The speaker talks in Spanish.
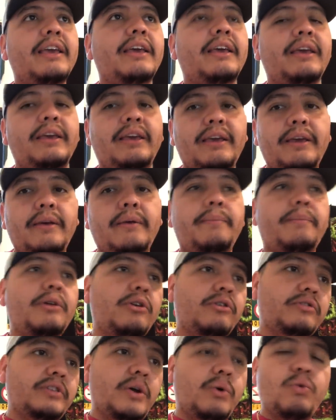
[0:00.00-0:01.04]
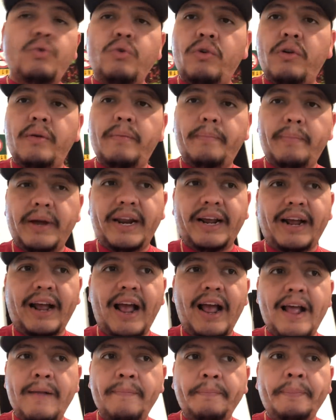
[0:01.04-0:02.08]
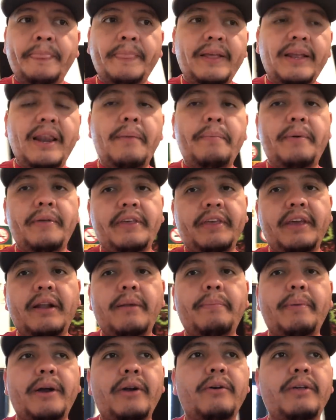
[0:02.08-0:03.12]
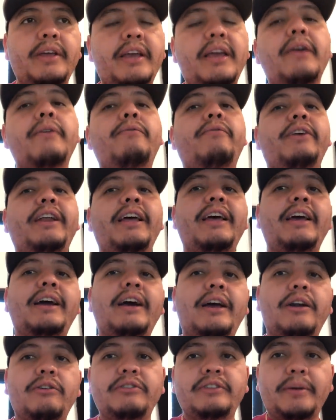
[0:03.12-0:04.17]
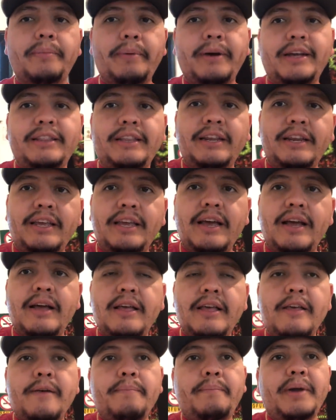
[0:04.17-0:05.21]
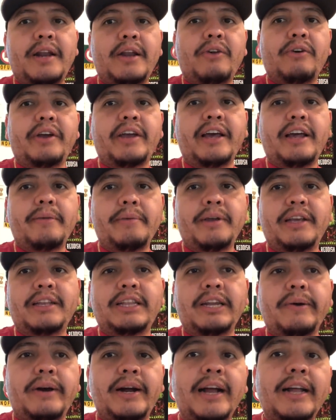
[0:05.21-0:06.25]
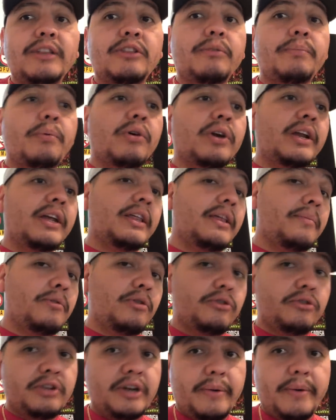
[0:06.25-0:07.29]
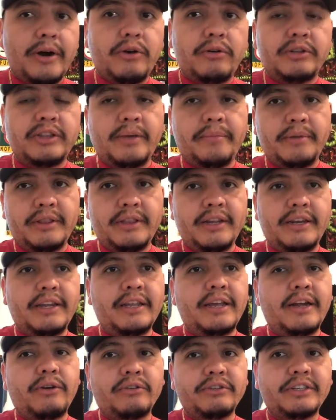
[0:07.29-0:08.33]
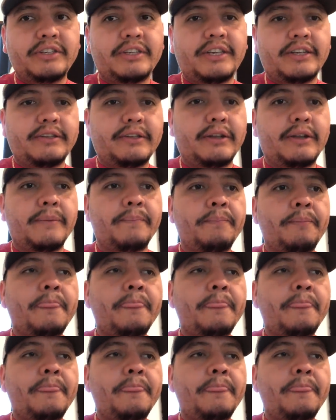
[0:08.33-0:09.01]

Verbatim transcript: Y vino Saúl para acá y le pedí el paro de que fuera a dejarlos a paquetería para yo quedarme aquí trabajando porque de mi otro trabajo también tenía cosas que hacer.